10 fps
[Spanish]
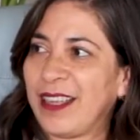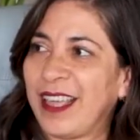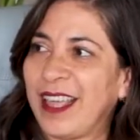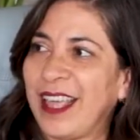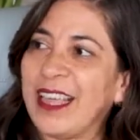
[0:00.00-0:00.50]

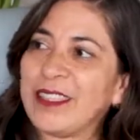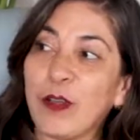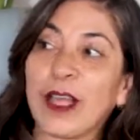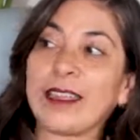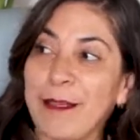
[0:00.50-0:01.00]
Eh, es
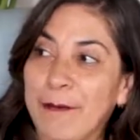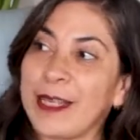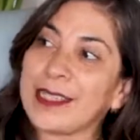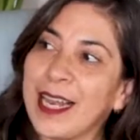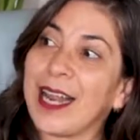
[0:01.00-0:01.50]
lo que te va a
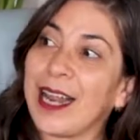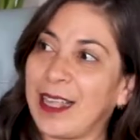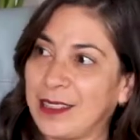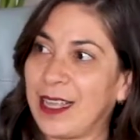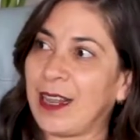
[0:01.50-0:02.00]
hacer
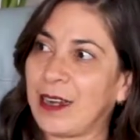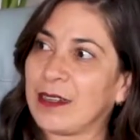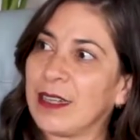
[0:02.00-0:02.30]
crecer,